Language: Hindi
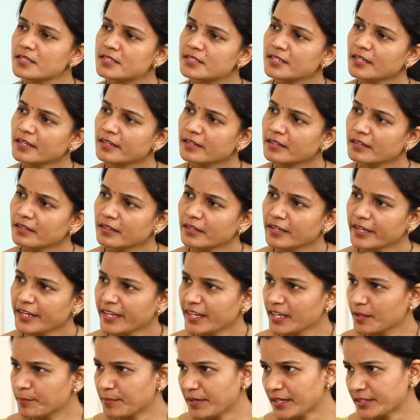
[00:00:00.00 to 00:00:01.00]
सर
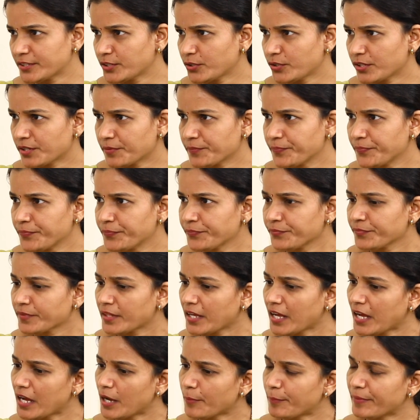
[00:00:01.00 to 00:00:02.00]
एक बात और
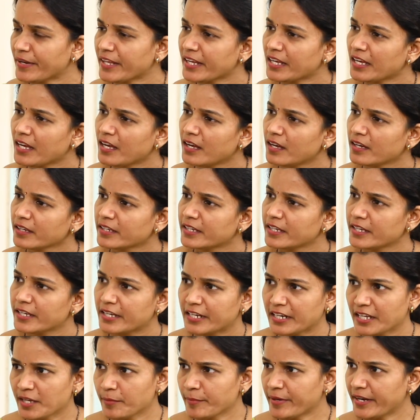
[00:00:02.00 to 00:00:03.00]
आपने कहा कि
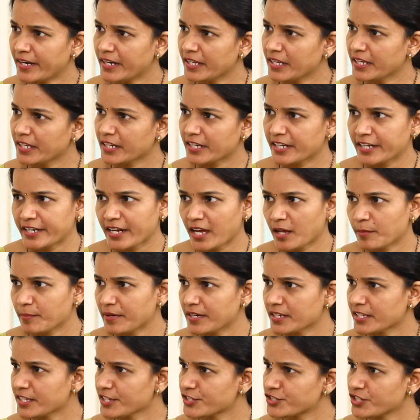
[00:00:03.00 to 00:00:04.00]
क्लेम आईडी
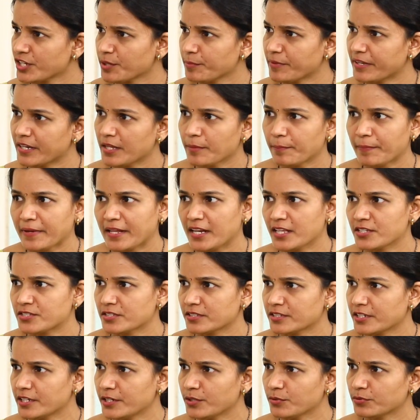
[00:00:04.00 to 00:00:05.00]
रिटायरमेंट के छः महीने पहले
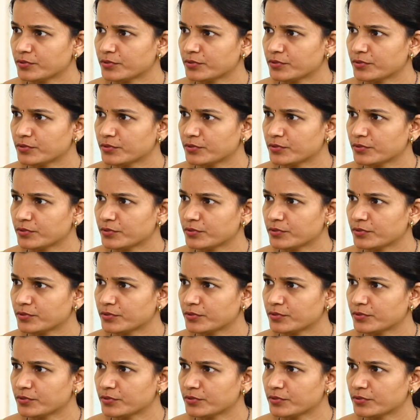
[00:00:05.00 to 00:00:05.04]
जनरेट